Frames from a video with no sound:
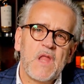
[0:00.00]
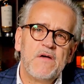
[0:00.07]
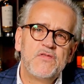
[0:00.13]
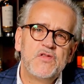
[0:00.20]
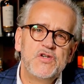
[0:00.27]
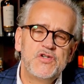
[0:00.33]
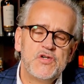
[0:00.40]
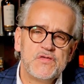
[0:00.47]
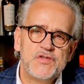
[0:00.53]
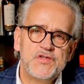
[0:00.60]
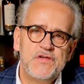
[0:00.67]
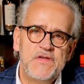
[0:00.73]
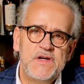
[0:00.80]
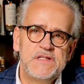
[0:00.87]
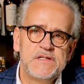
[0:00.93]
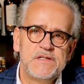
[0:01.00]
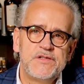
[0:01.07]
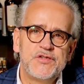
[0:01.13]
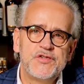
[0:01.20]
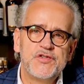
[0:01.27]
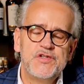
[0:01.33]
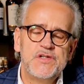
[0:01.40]
W
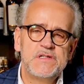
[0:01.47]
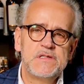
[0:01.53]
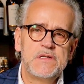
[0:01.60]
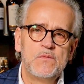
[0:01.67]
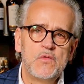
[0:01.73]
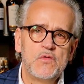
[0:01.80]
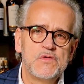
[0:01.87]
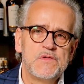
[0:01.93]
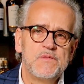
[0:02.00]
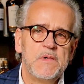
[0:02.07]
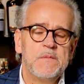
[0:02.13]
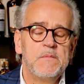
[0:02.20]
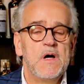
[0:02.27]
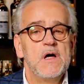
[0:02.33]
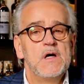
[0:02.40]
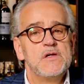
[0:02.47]
1938